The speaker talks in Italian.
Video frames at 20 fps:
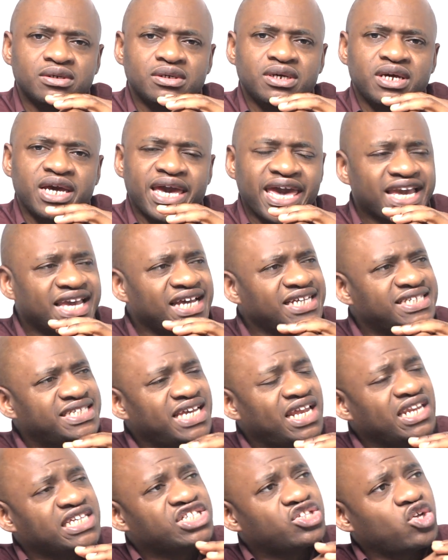E che se
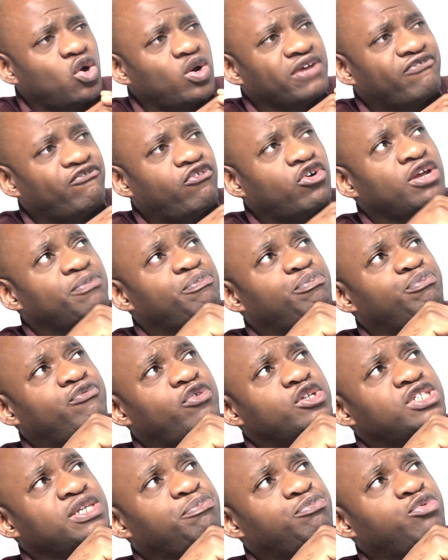il Sole
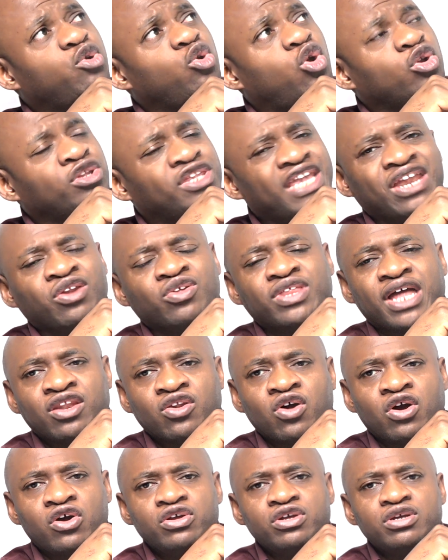fosse più lontano da
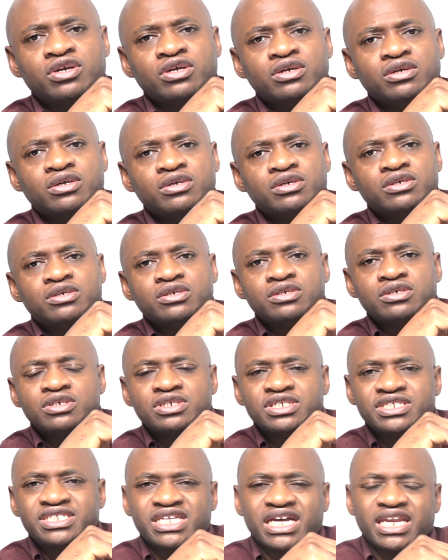noi,
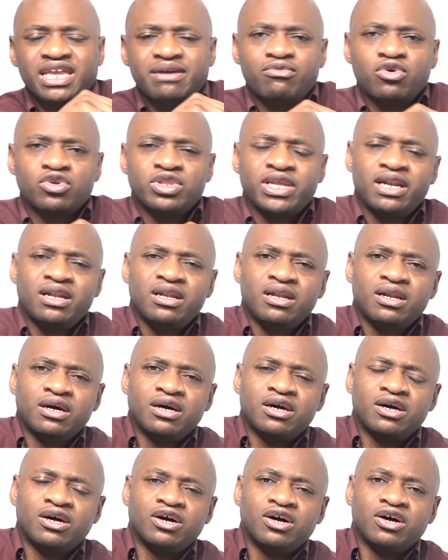saremmo
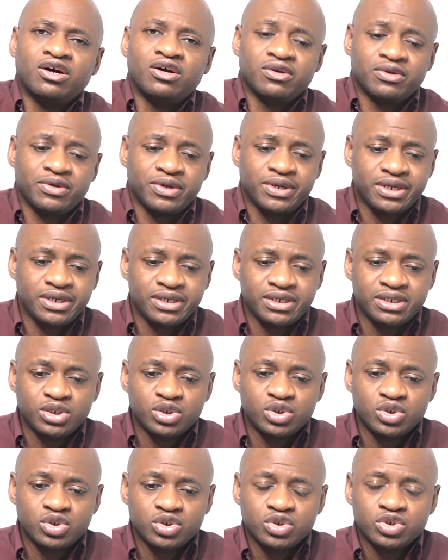nel,
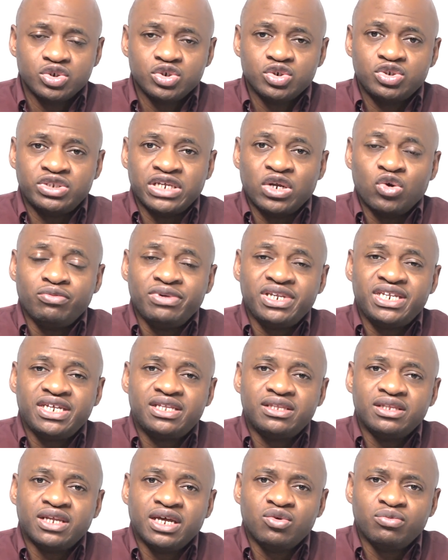
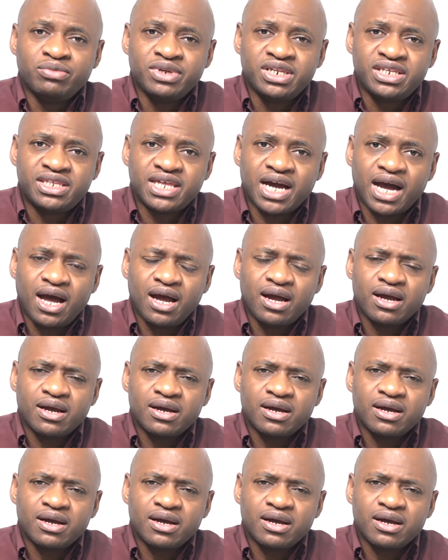nell'umidità.